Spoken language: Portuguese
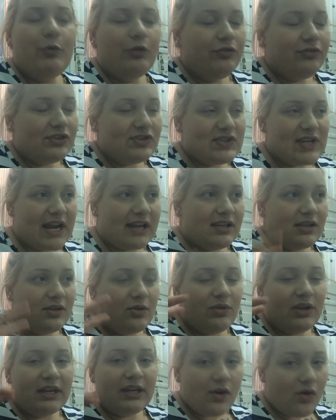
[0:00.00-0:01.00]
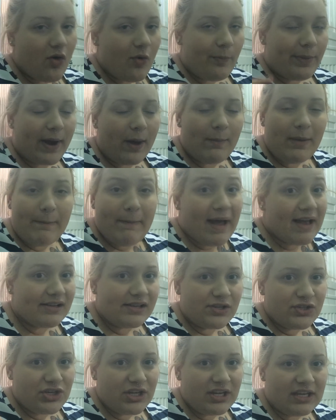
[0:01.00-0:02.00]
pouco frustrada que eu queria comprar uma
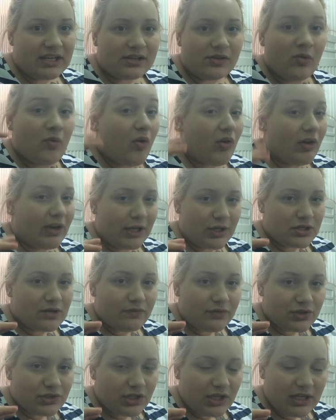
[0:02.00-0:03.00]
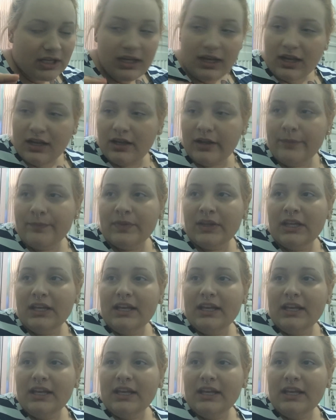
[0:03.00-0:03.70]
base de rica um corretivo de rica.